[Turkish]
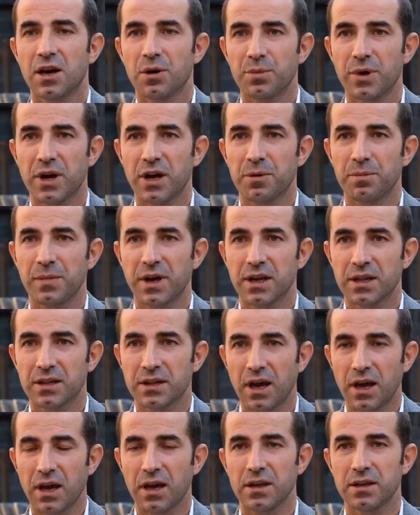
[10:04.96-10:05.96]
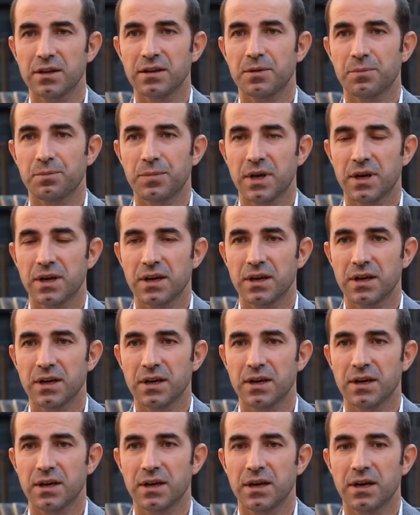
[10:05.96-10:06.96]
bırakmaya dayalı
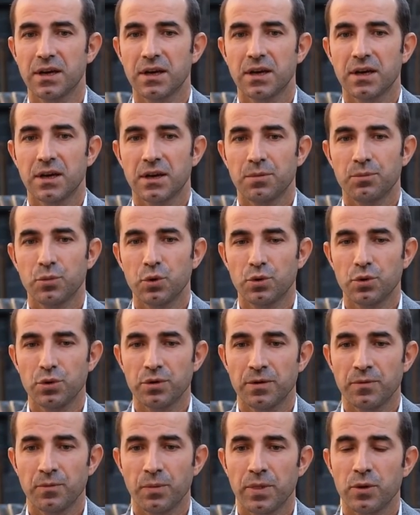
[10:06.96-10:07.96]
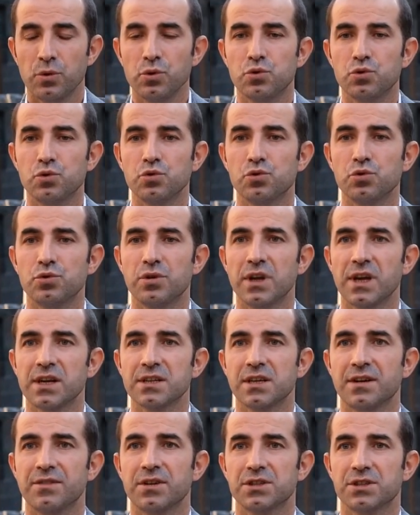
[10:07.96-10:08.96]
e, bugün 3. Dünya
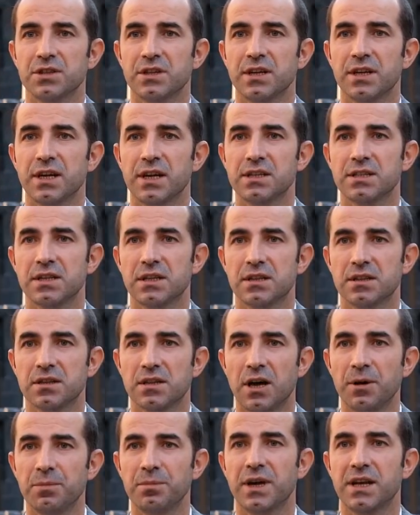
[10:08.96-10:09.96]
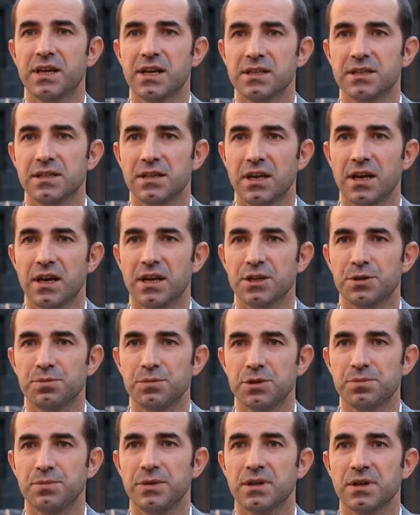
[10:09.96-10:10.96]
Savaşı'nın neredeyse tam merkezinde
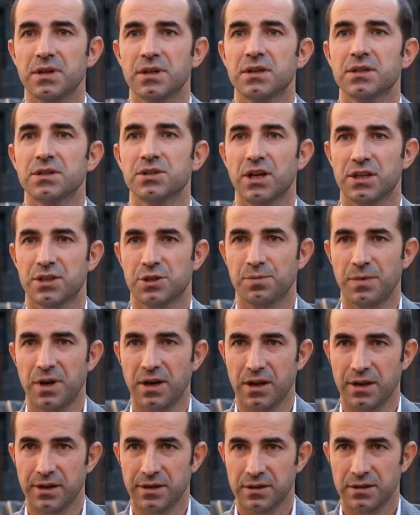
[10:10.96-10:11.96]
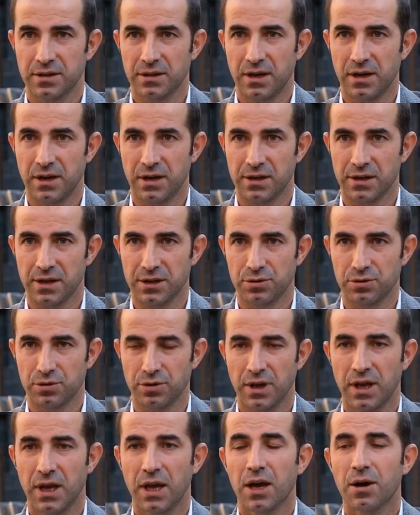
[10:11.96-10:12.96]
yerleşmiş bir çatışma alanı halini yaşıyor.
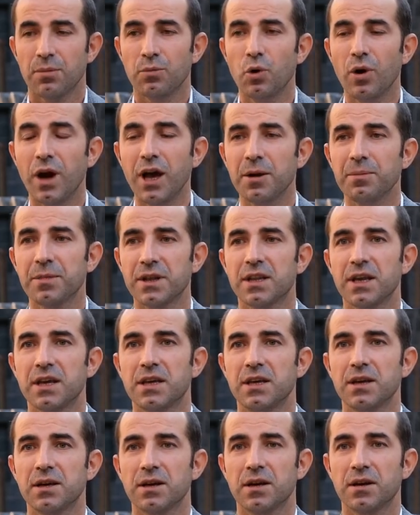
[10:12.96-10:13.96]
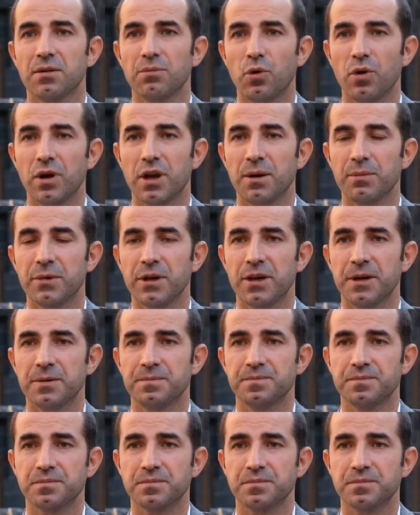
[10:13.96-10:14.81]
Bu elbette ki bu anlamıyla